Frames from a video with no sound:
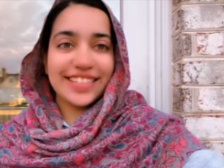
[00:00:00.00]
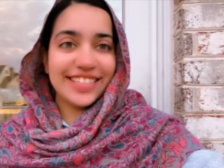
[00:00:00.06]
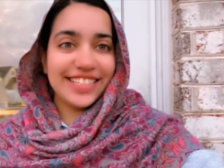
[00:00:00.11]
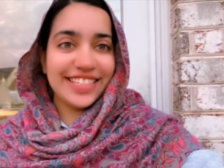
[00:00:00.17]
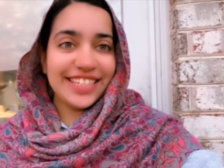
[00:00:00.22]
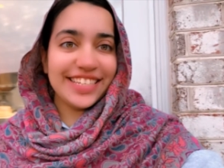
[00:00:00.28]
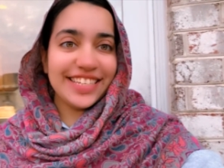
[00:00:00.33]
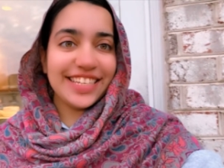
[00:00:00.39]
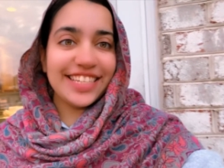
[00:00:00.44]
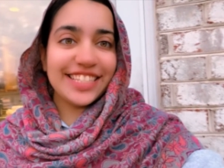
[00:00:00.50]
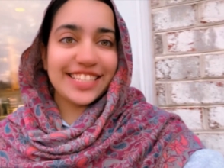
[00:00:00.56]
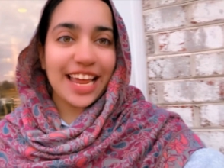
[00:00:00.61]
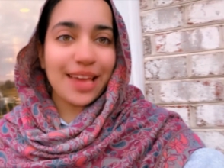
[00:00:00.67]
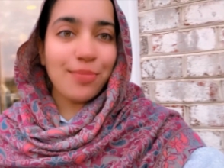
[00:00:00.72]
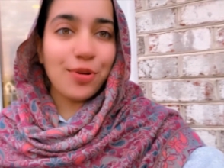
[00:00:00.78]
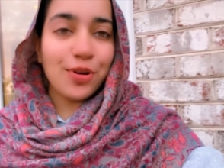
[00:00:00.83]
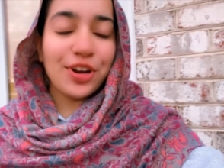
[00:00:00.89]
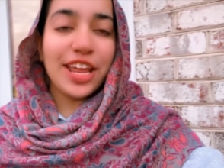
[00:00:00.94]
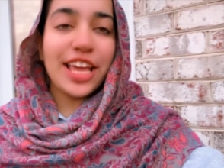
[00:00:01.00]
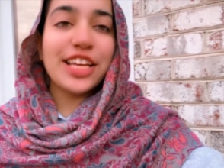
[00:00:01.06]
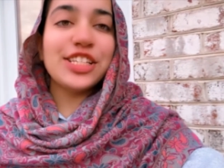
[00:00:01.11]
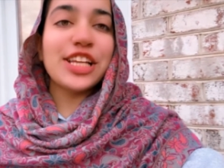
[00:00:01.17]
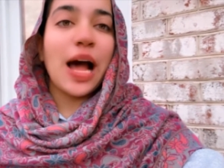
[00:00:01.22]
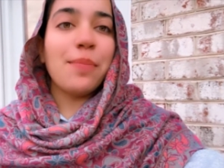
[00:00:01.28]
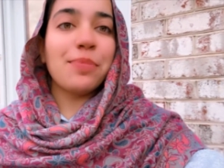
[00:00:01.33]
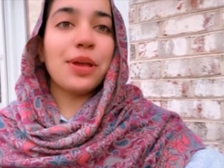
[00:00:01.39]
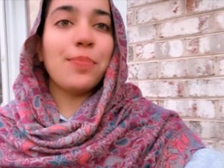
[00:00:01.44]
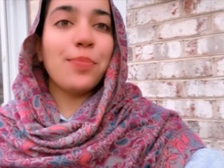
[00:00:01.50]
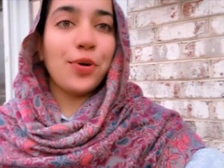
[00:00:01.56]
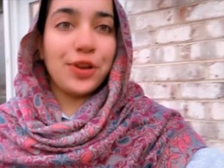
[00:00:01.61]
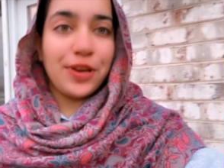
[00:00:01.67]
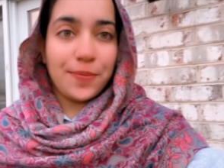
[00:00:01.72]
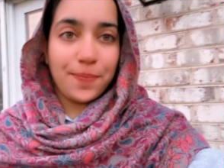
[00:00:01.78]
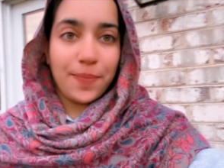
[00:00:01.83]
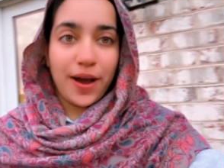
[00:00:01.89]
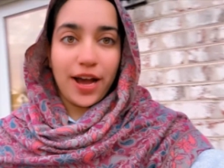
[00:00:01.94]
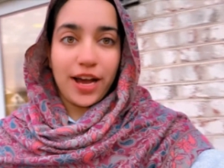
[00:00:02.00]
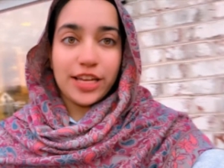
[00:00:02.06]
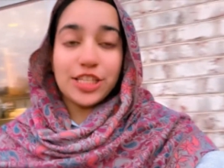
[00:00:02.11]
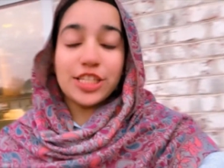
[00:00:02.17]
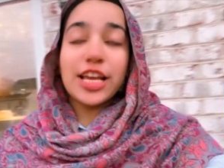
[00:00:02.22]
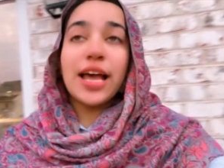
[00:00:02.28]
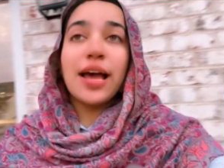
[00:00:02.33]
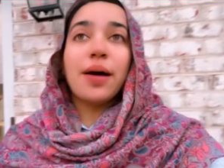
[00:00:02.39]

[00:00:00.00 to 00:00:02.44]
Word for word: जी इस टाइम हो रहे हैं शाम के पौने पाँच